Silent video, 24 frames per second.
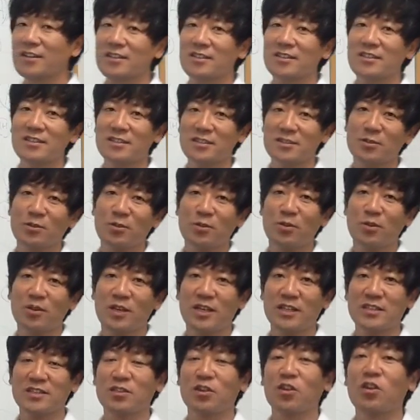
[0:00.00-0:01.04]
그
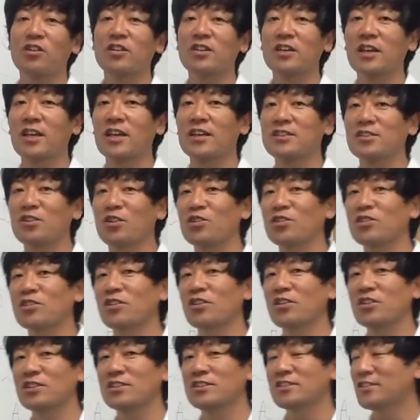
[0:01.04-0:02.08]
스코어가 적게
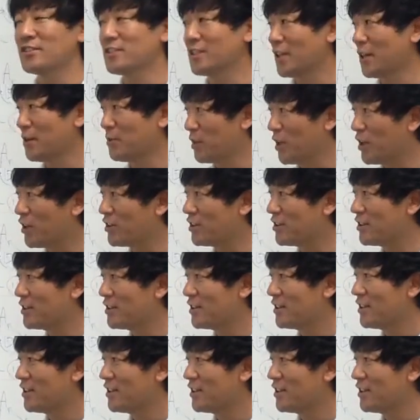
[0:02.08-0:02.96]
적혀 있었다면